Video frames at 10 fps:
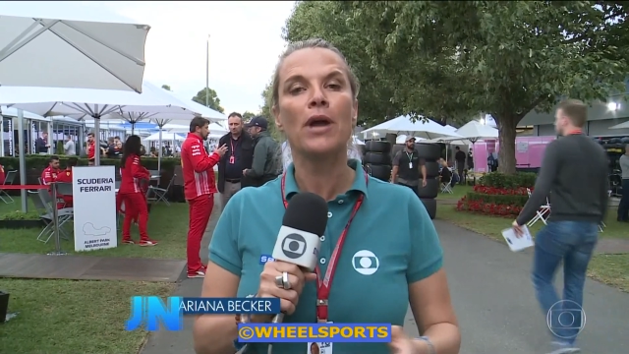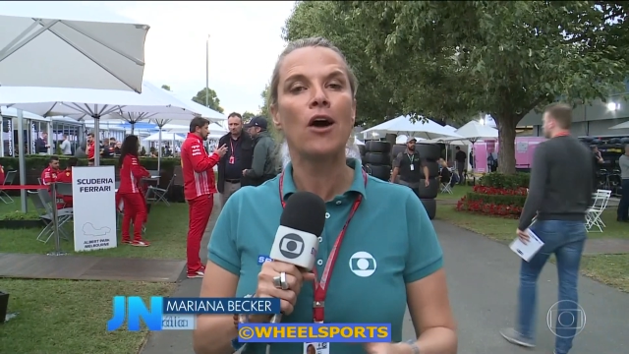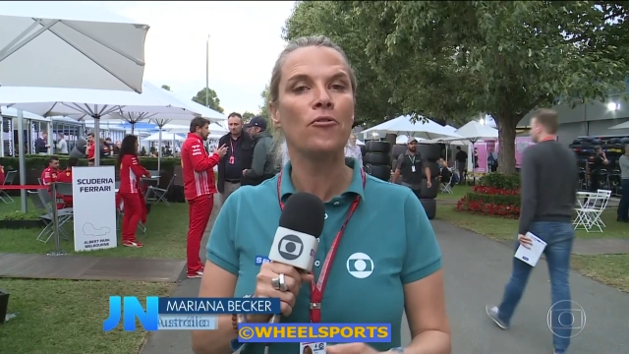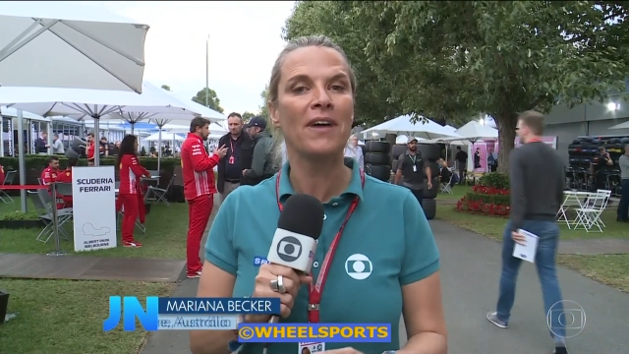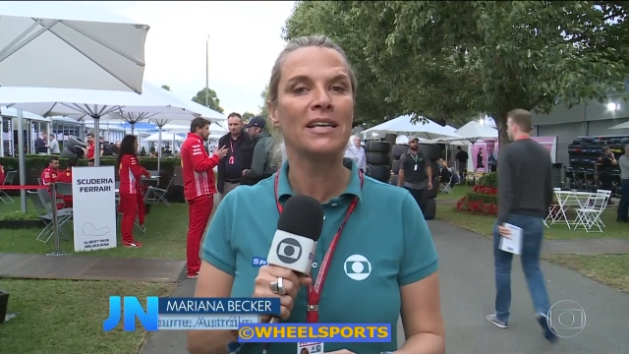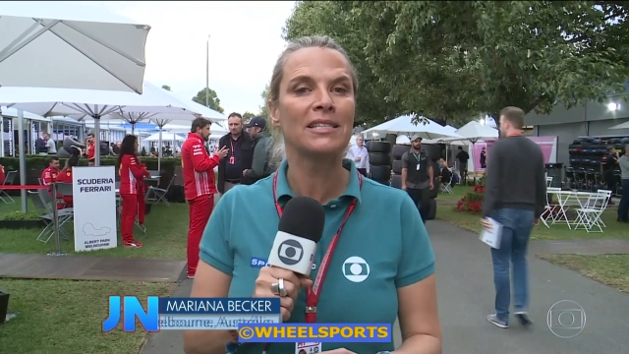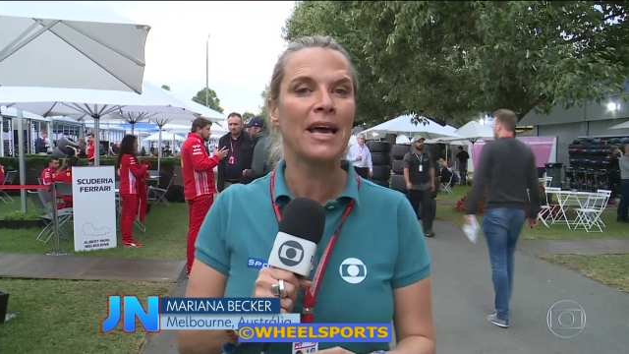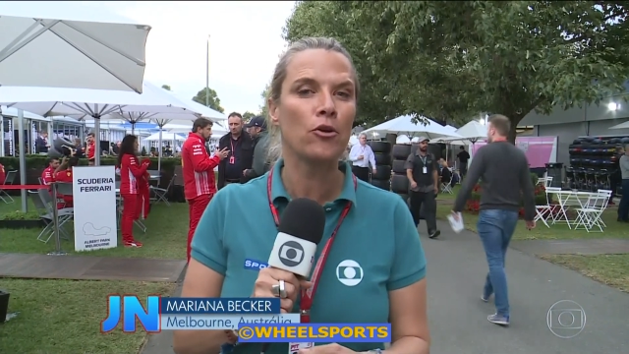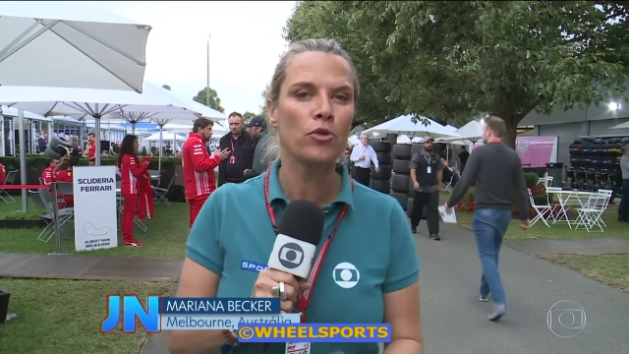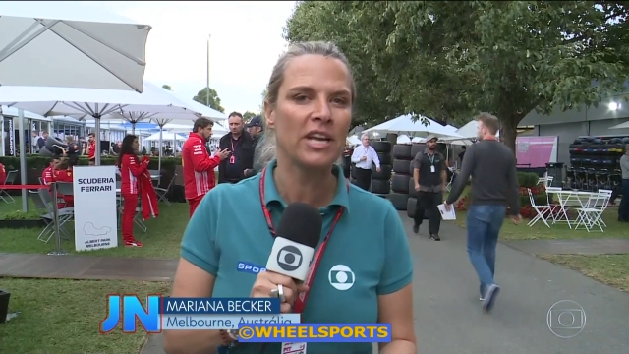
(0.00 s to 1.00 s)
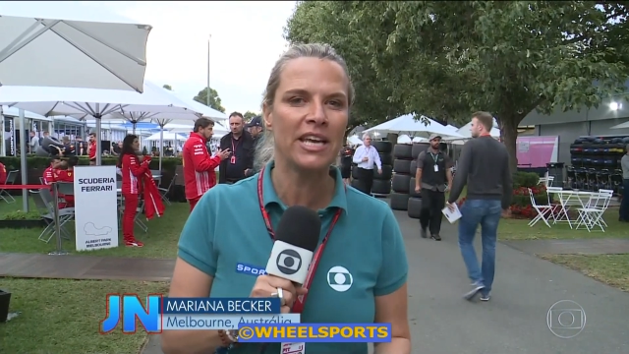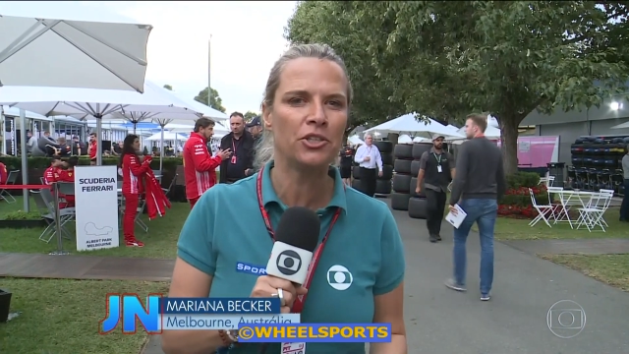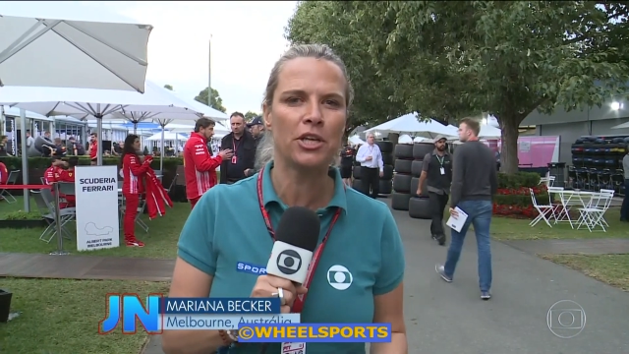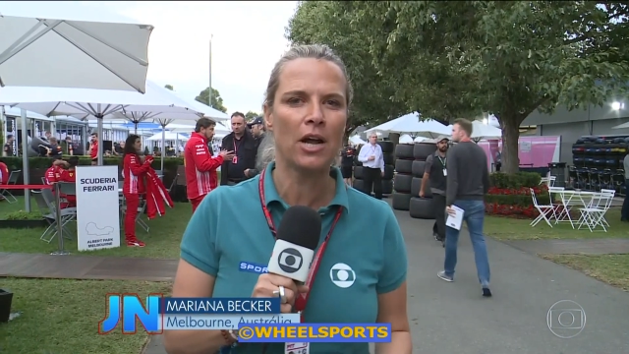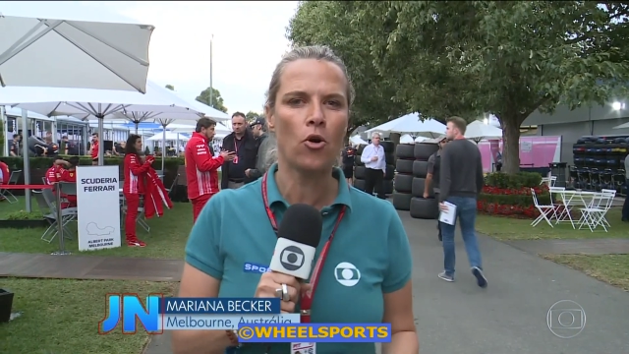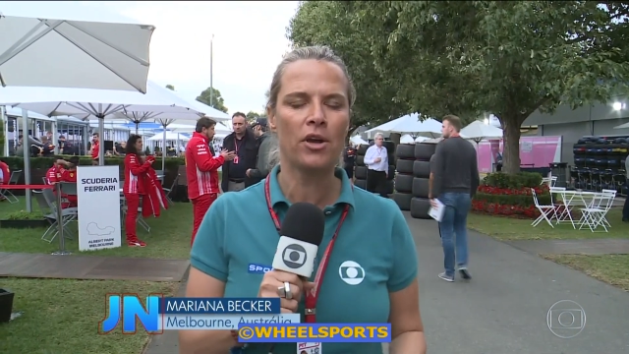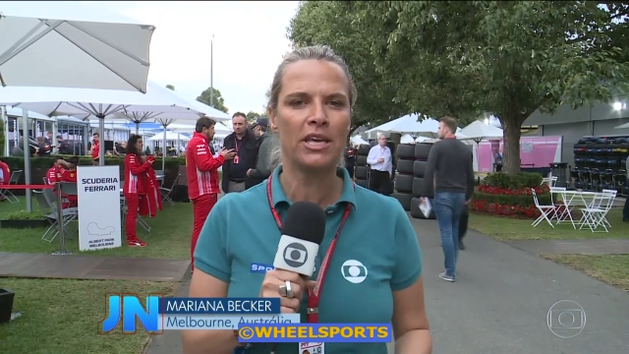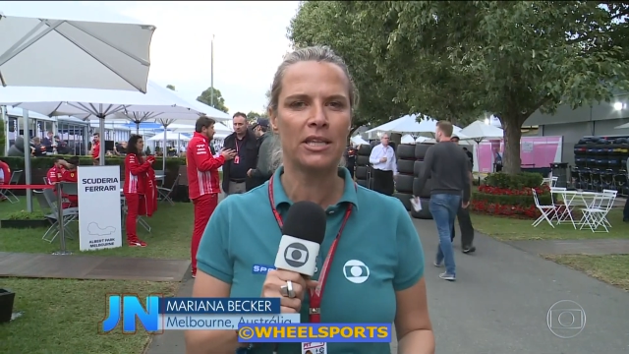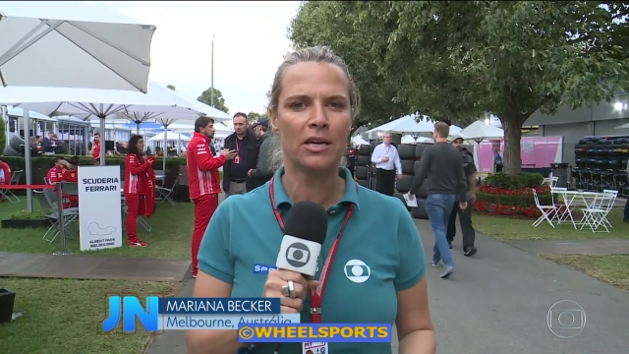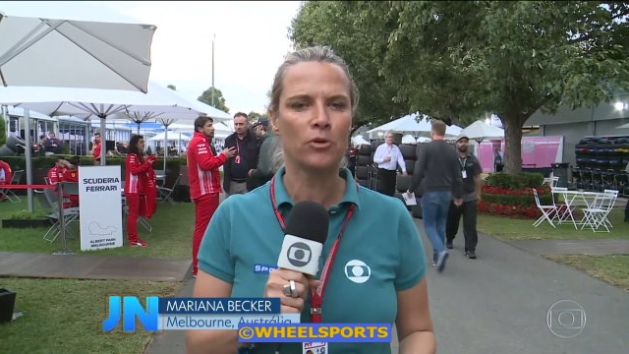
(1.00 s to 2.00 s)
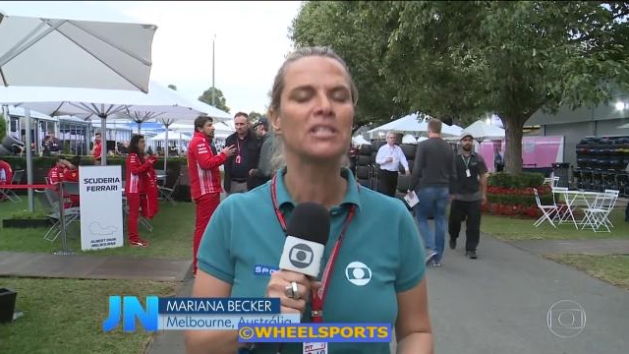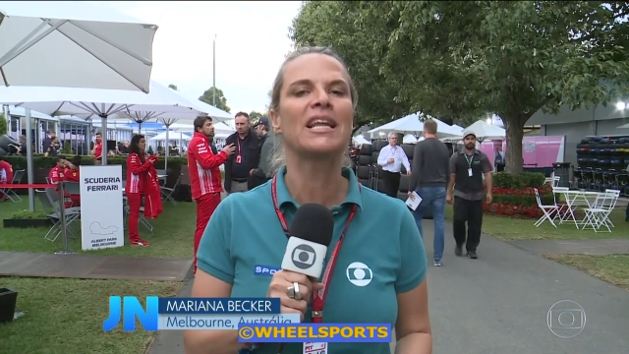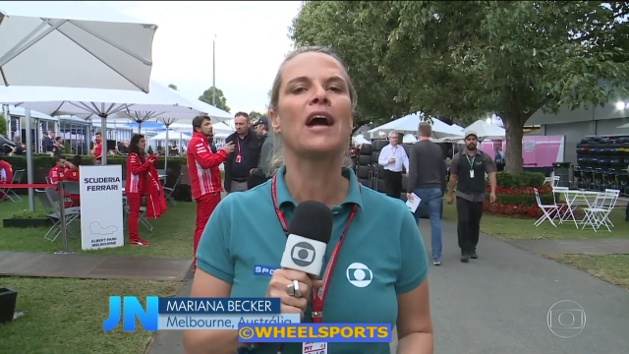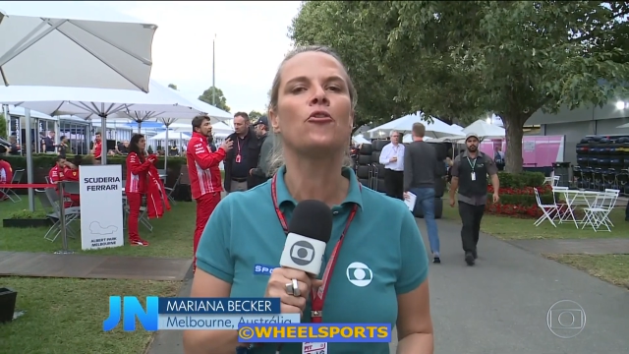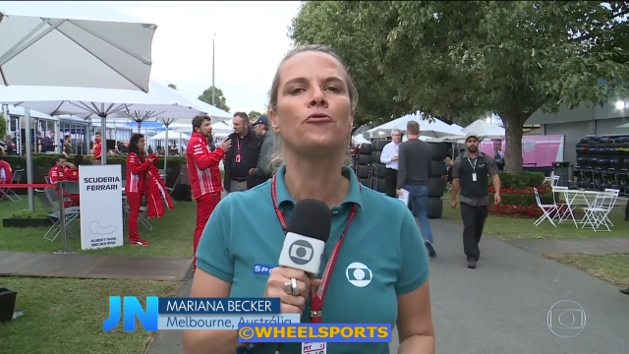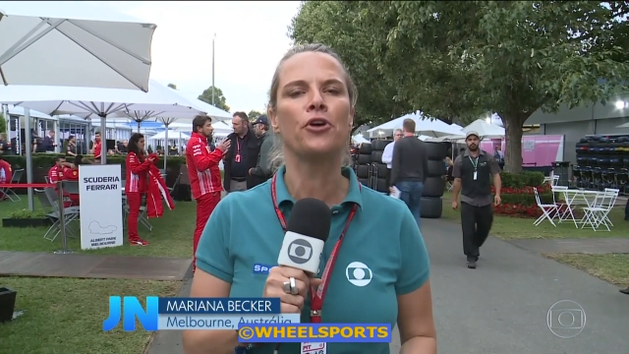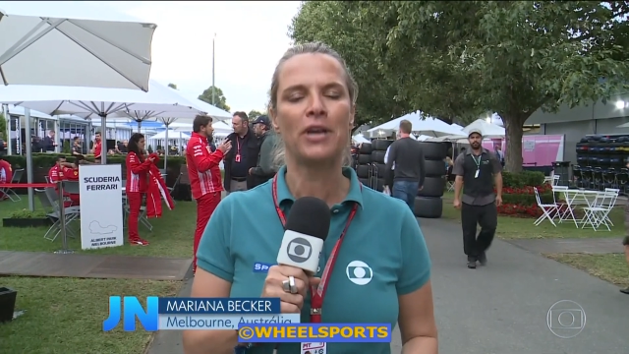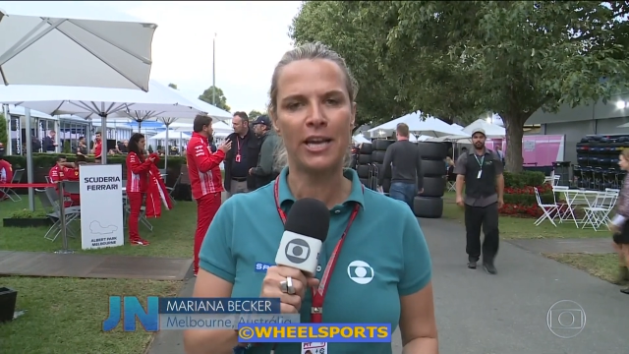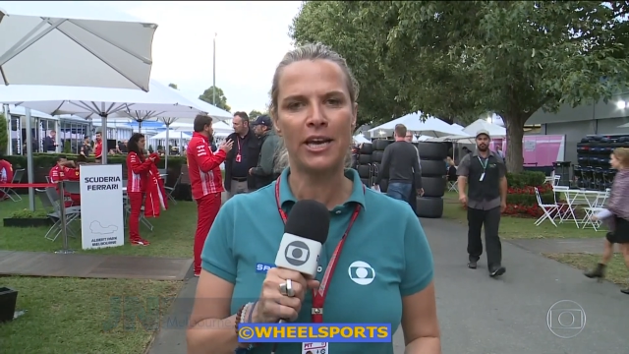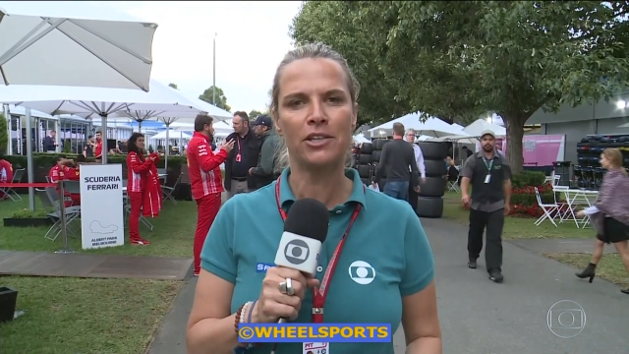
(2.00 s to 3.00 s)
é que o carro vai estar no grid na corrida. O estrago foi